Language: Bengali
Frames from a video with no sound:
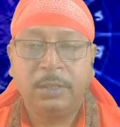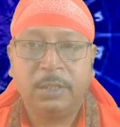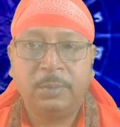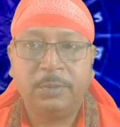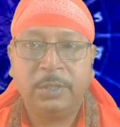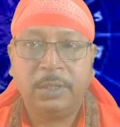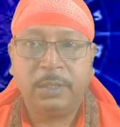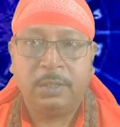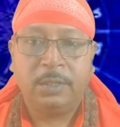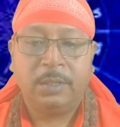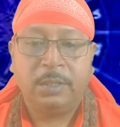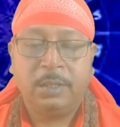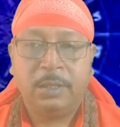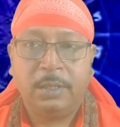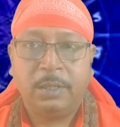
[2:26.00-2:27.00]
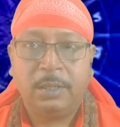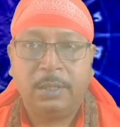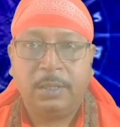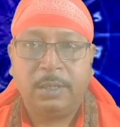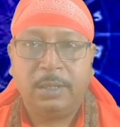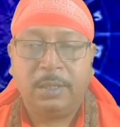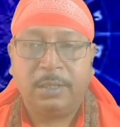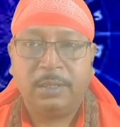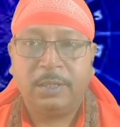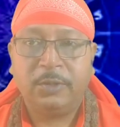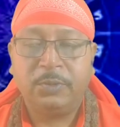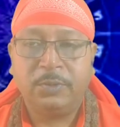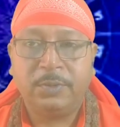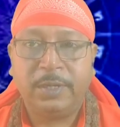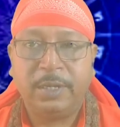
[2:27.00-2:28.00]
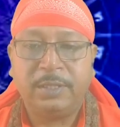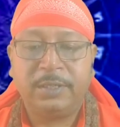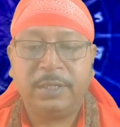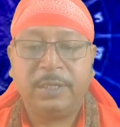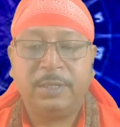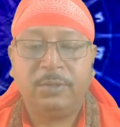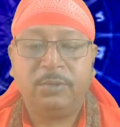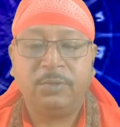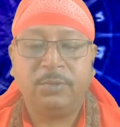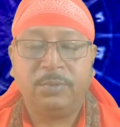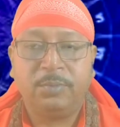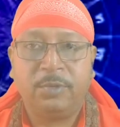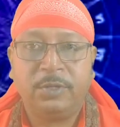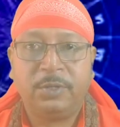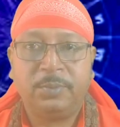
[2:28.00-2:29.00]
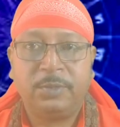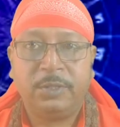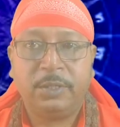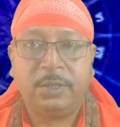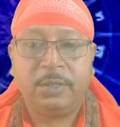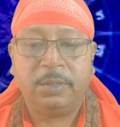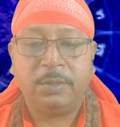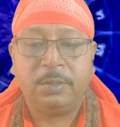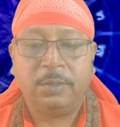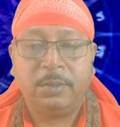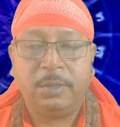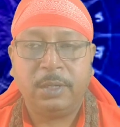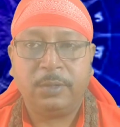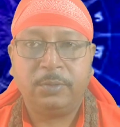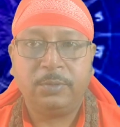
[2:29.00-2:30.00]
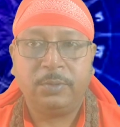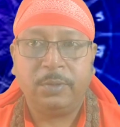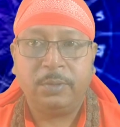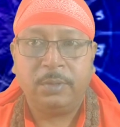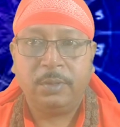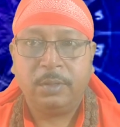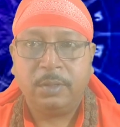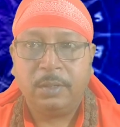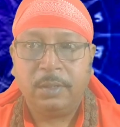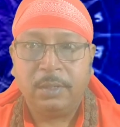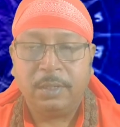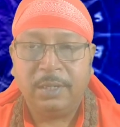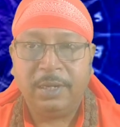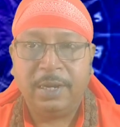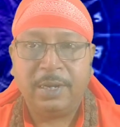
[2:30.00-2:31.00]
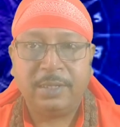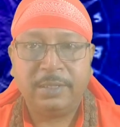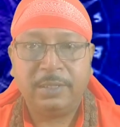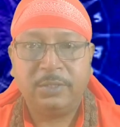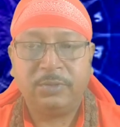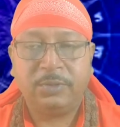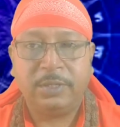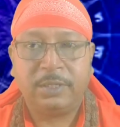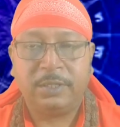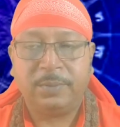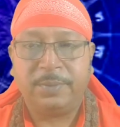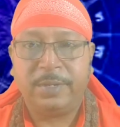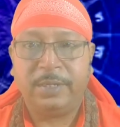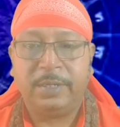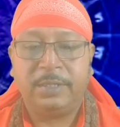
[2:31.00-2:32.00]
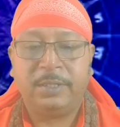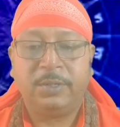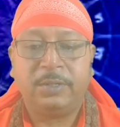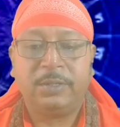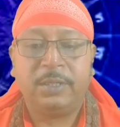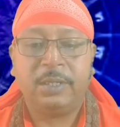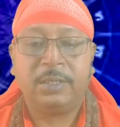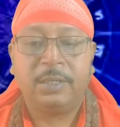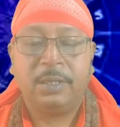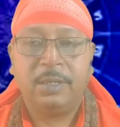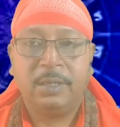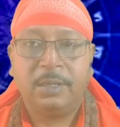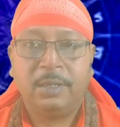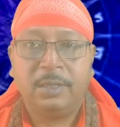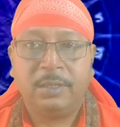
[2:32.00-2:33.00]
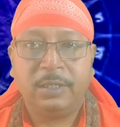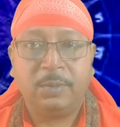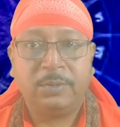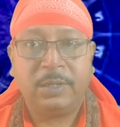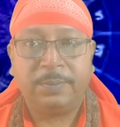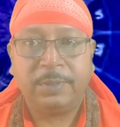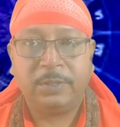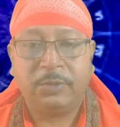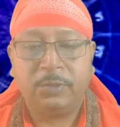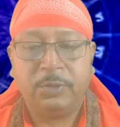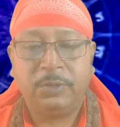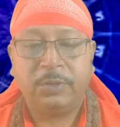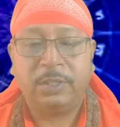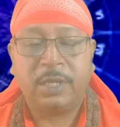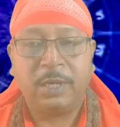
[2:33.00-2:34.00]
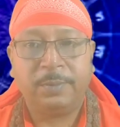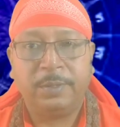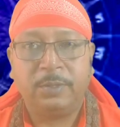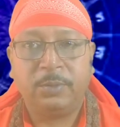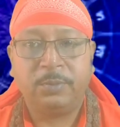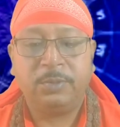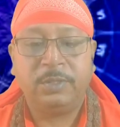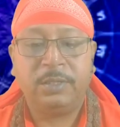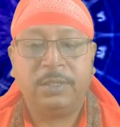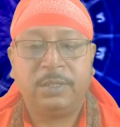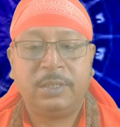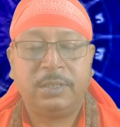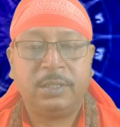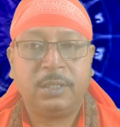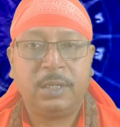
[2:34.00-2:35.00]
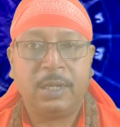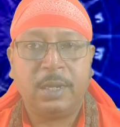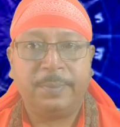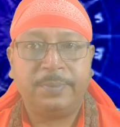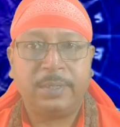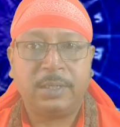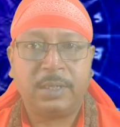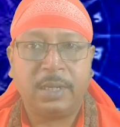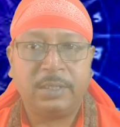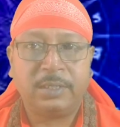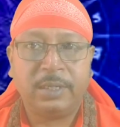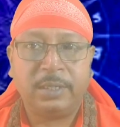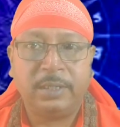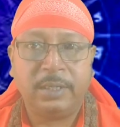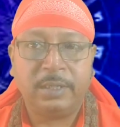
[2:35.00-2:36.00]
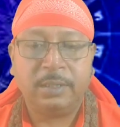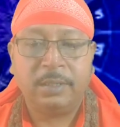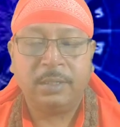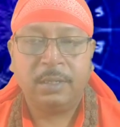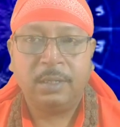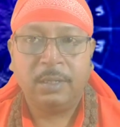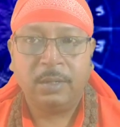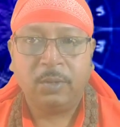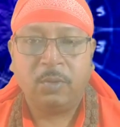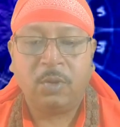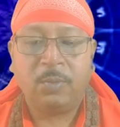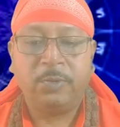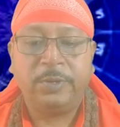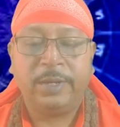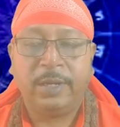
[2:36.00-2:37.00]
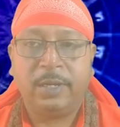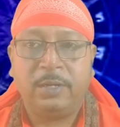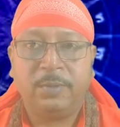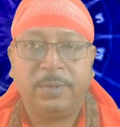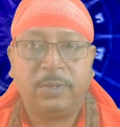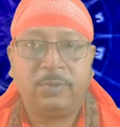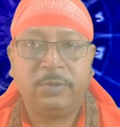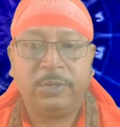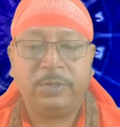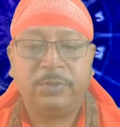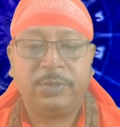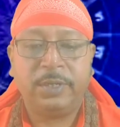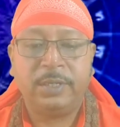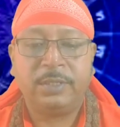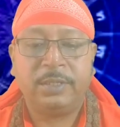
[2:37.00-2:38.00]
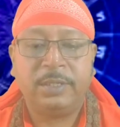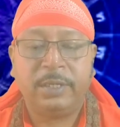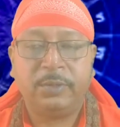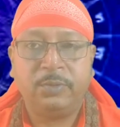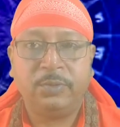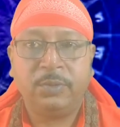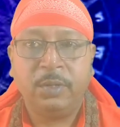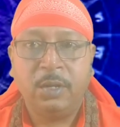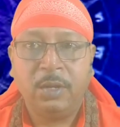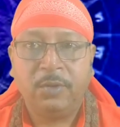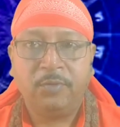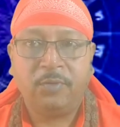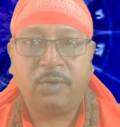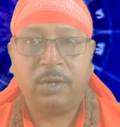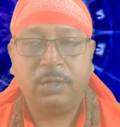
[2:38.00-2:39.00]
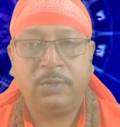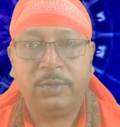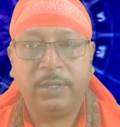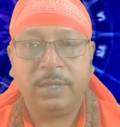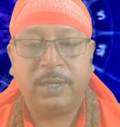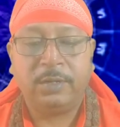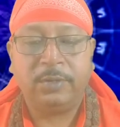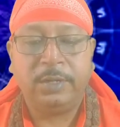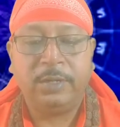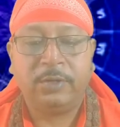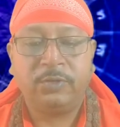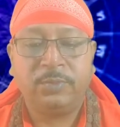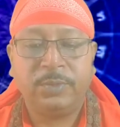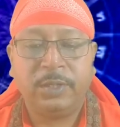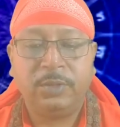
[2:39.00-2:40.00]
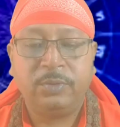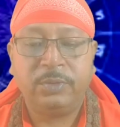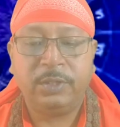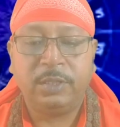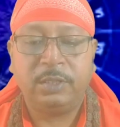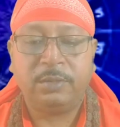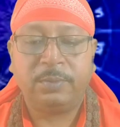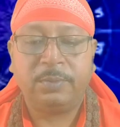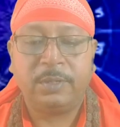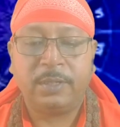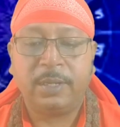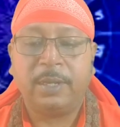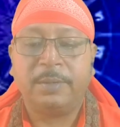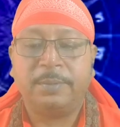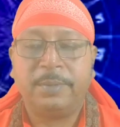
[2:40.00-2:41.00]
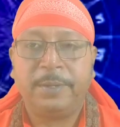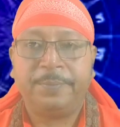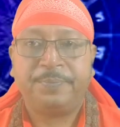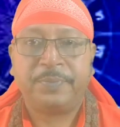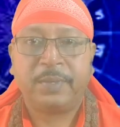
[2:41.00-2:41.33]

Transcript: তেমনি কিছু ক্ষেত্রে কিন্তু মনের মধ্যে একটু নেগলিজেন্সও দেখতে পাওয়া যাচ্ছে অর্থাৎ যেমন আপনার ধৈর্য থাকবে তবু দিনের শেষে আপনার কাজটা একটি কম হয়ে গেল বা কোনো কিছু ক্ষেত্রে একটু ফল্ট হয়ে গেল এইরকম কিন্তু চিন্তা আপনার থাকবে